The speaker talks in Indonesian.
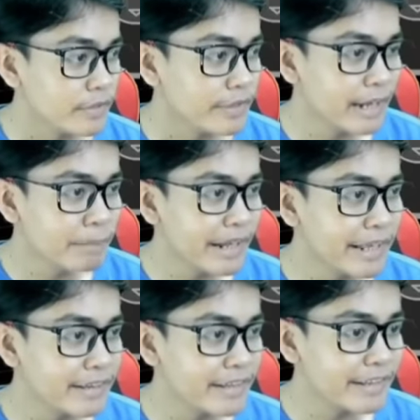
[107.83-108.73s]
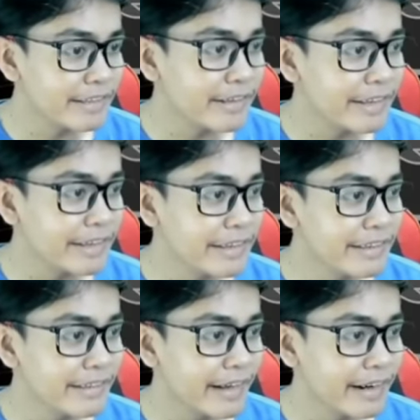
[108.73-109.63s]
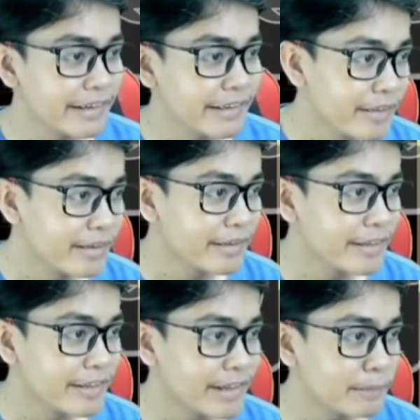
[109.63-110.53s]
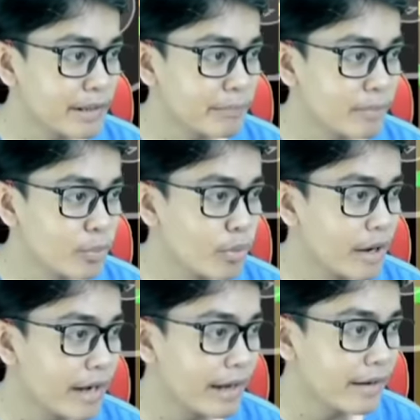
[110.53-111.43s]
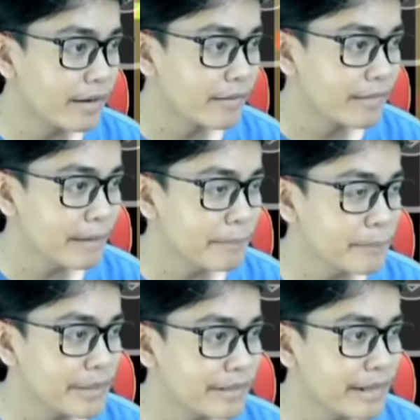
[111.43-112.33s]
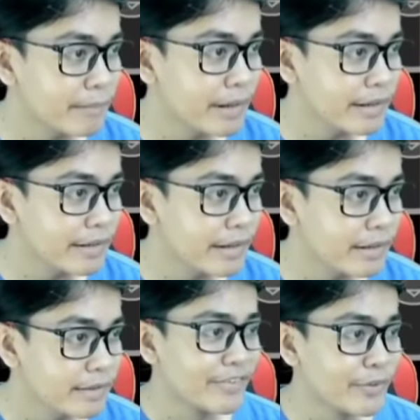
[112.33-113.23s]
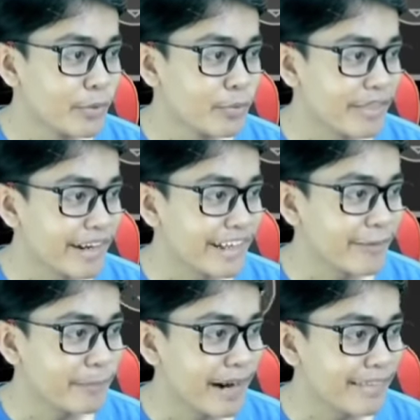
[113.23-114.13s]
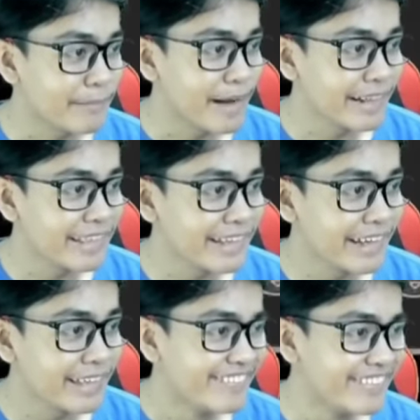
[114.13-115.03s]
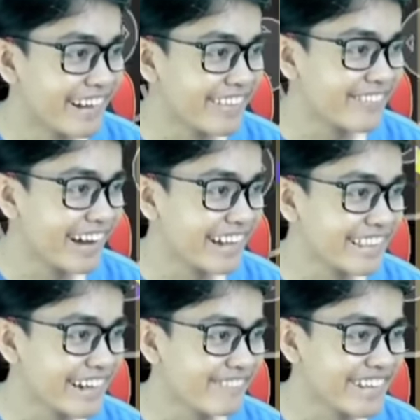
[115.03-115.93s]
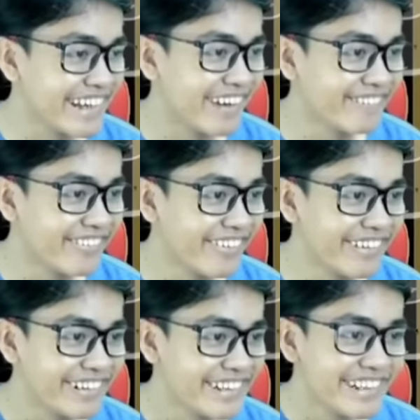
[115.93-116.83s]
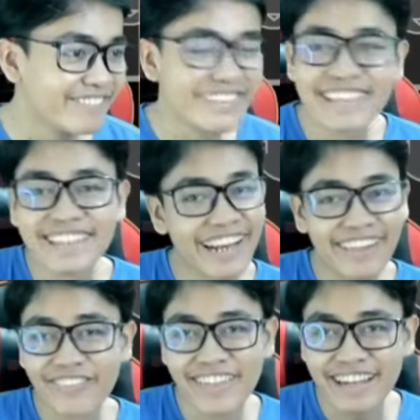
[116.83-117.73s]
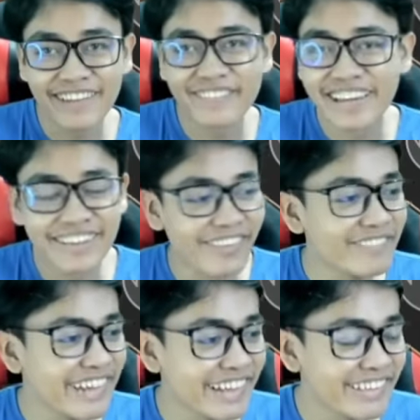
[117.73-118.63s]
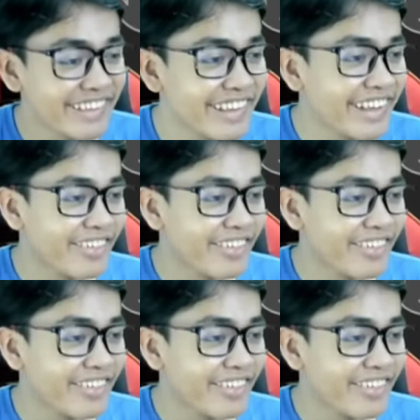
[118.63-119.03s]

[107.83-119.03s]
Kenapa layarnya dikecil kayak gini sekarang ya? Ini ada gambar beruang. Siapa yang bikin gambar nih ya? Waduh, suasananya berasa banget sih guys. Berasa banget seremnya ya ampun. Beginilah suasana backroom guys.